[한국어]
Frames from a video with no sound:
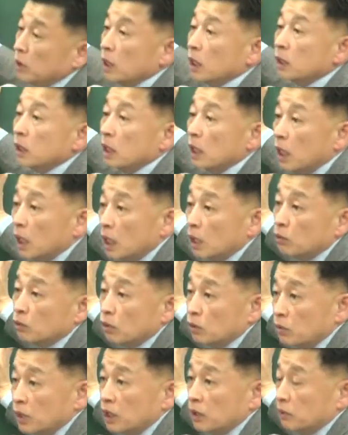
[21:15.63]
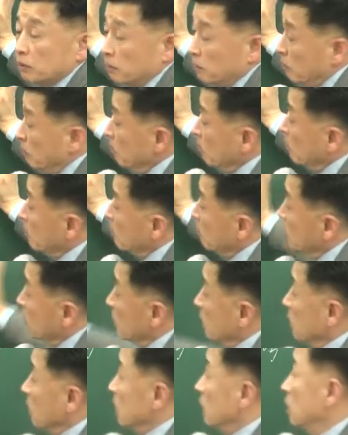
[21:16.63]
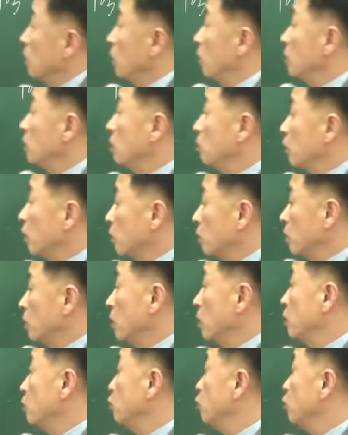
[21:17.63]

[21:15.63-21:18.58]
계산하려고 그러면 여기서 벌어들이는